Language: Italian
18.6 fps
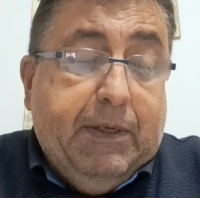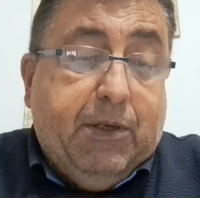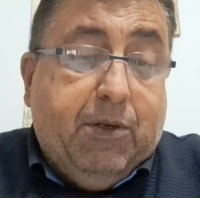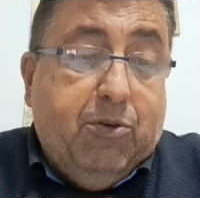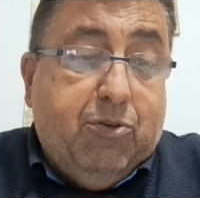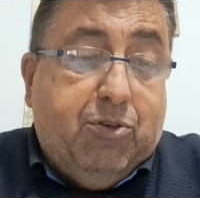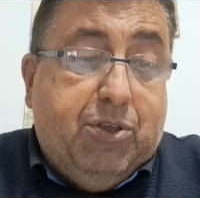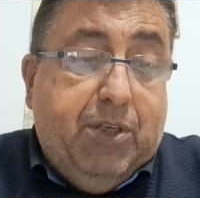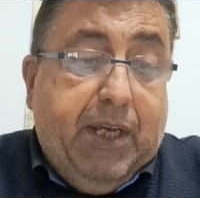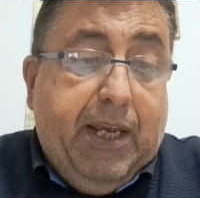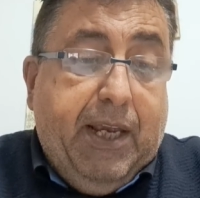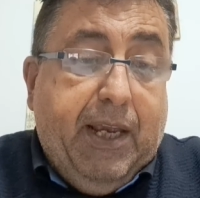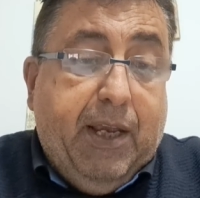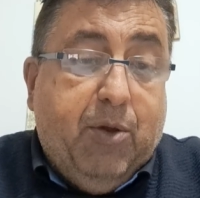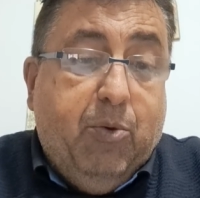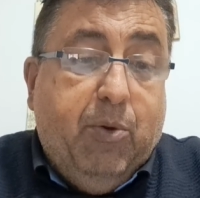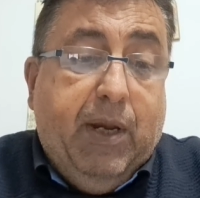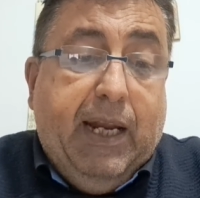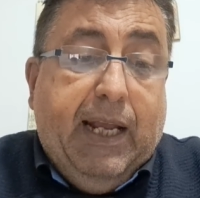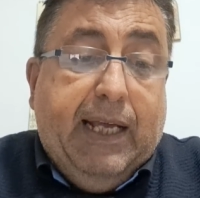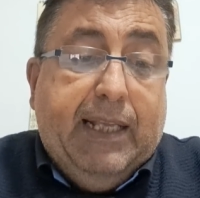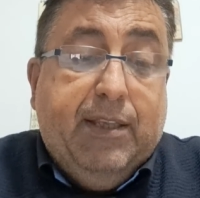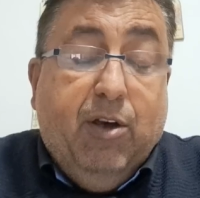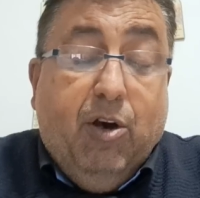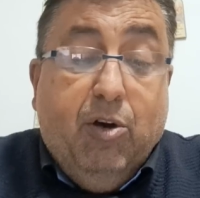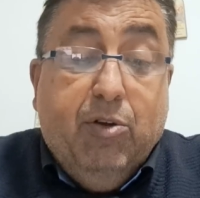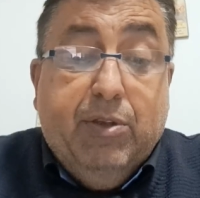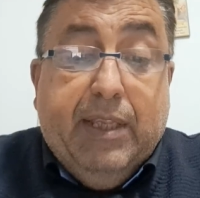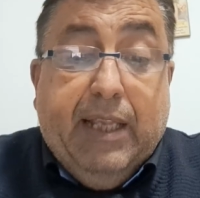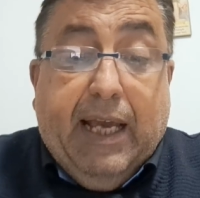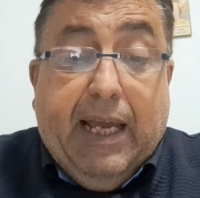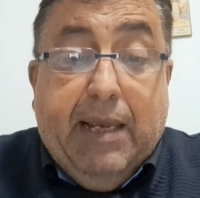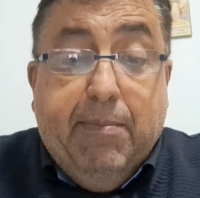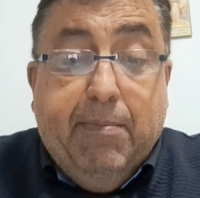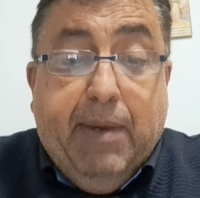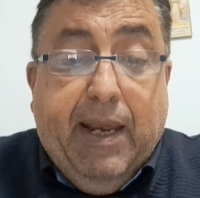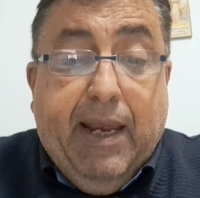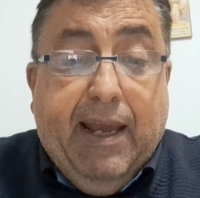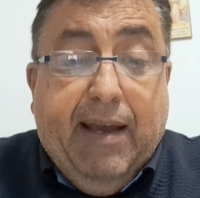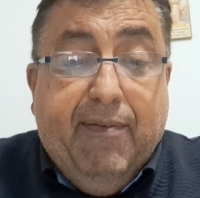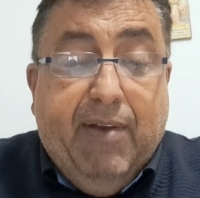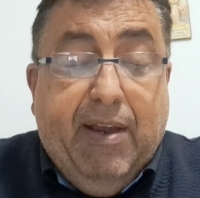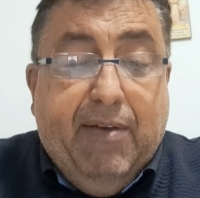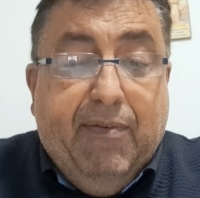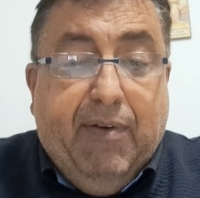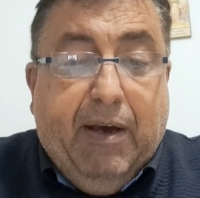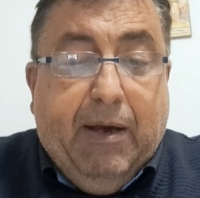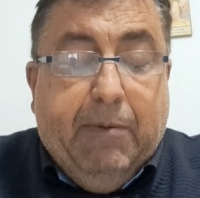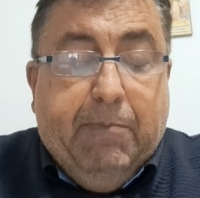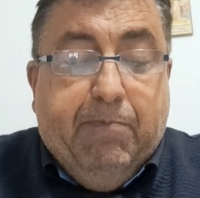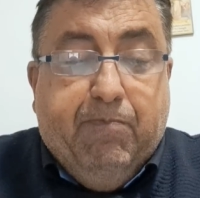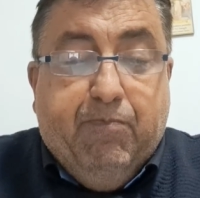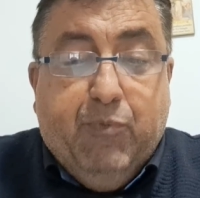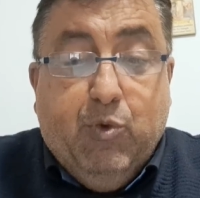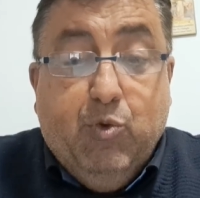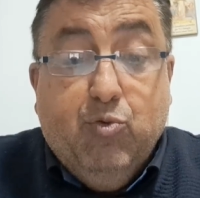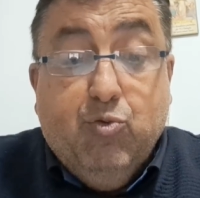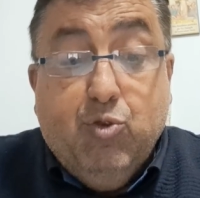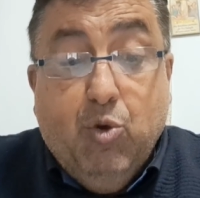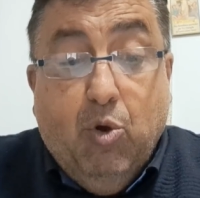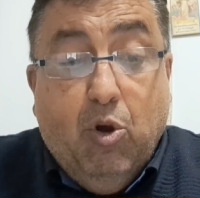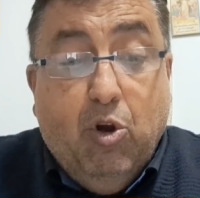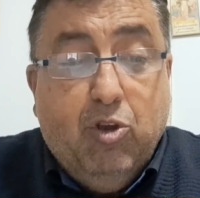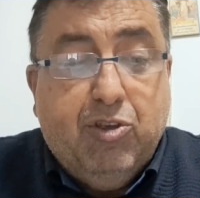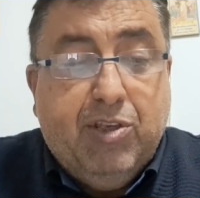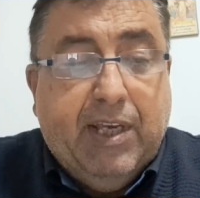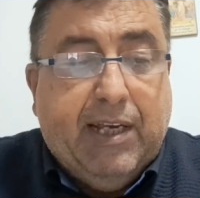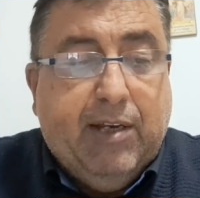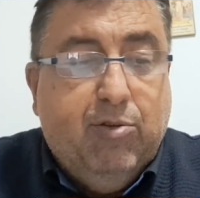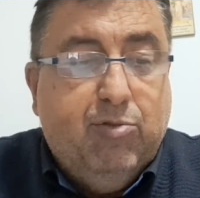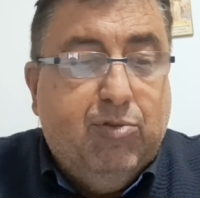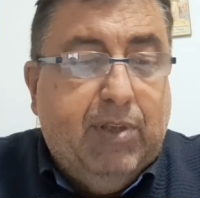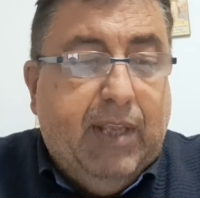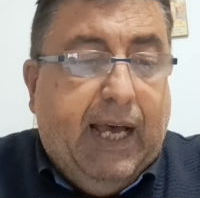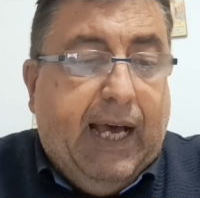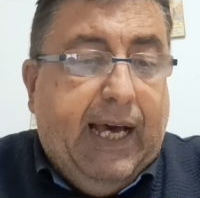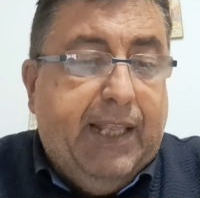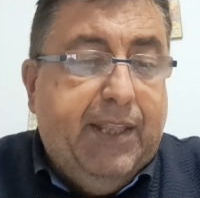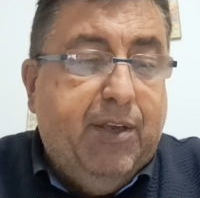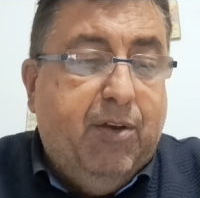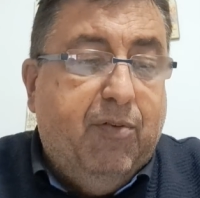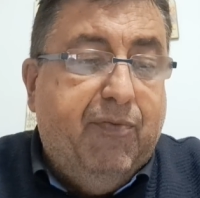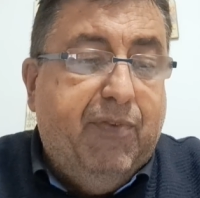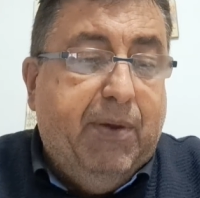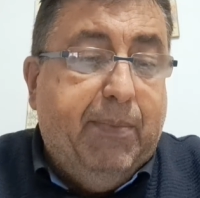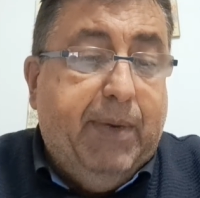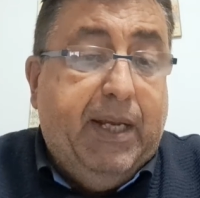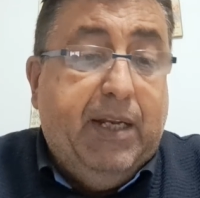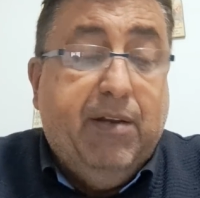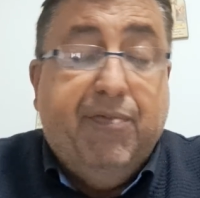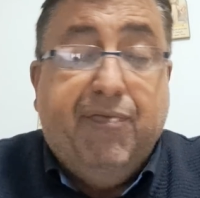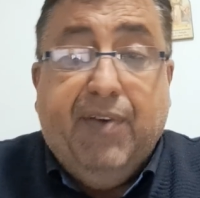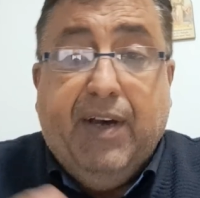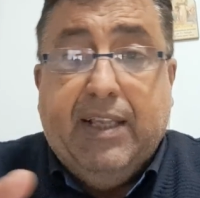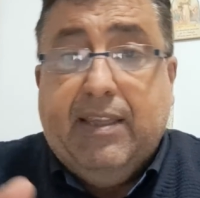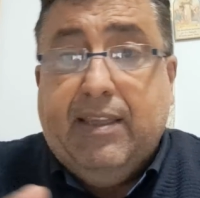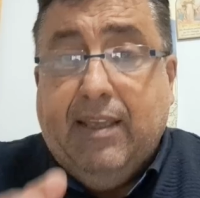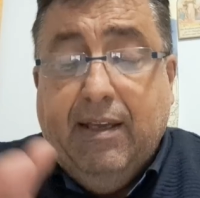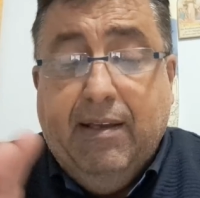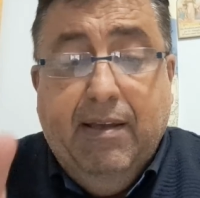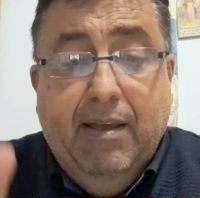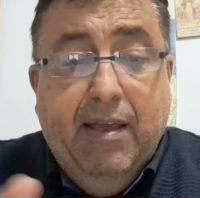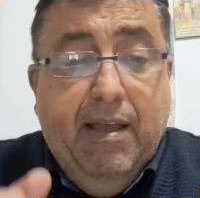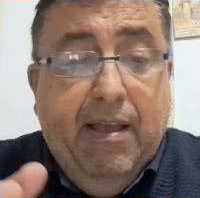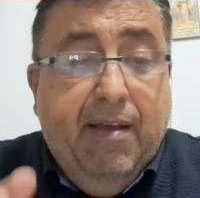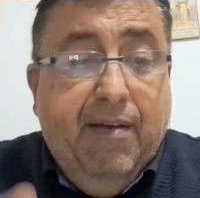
così in cui la donna ahimè aveva un ruolo secondario, ovviamente fatta,